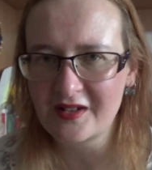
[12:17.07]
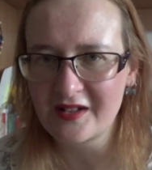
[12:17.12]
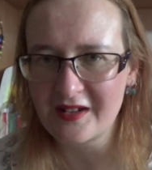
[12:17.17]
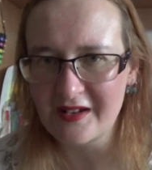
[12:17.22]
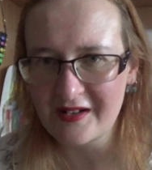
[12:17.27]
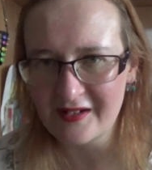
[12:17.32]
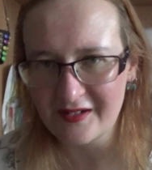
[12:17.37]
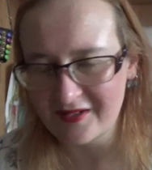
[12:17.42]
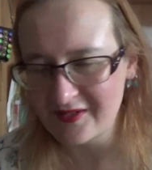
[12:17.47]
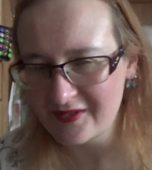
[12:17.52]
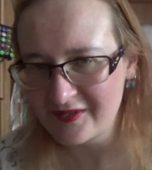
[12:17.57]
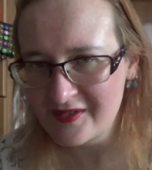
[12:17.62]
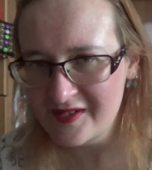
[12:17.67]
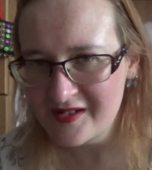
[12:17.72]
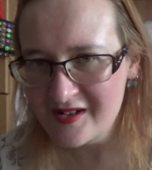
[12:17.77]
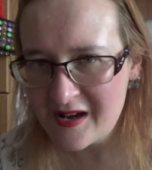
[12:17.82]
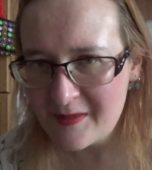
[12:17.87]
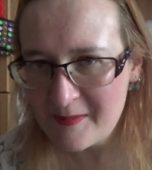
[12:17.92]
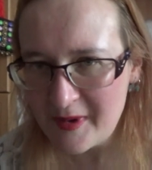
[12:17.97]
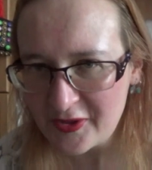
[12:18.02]
Я как
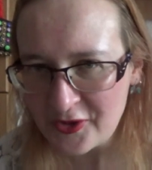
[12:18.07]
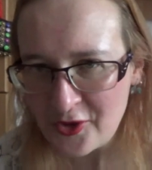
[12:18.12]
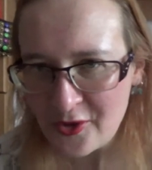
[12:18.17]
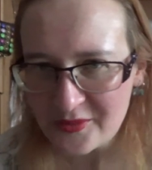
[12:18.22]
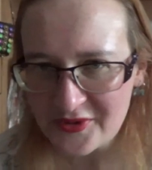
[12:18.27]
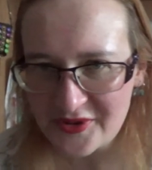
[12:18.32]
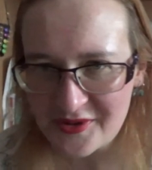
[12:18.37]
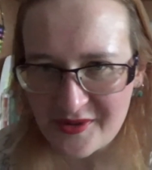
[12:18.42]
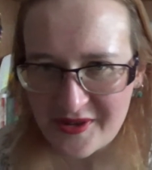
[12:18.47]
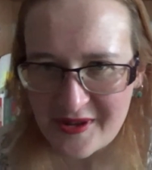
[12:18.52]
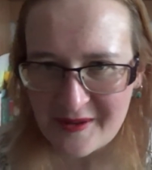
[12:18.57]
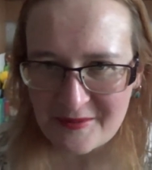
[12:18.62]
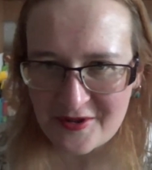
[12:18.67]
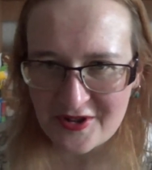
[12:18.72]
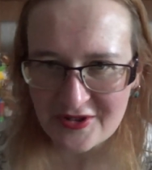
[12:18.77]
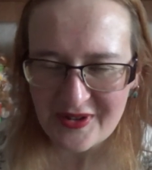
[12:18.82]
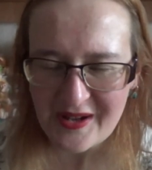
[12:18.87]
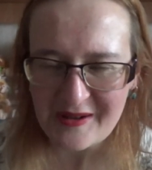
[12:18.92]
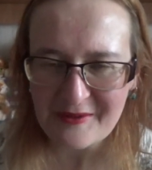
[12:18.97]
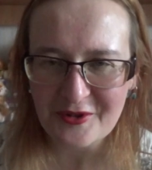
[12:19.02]
потомственный
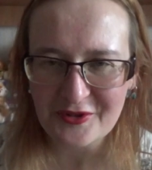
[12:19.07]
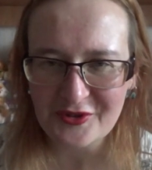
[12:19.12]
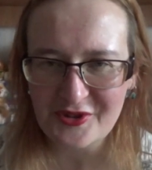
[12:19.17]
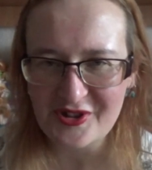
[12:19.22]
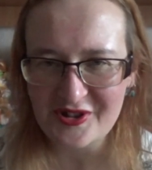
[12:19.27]
пчеловод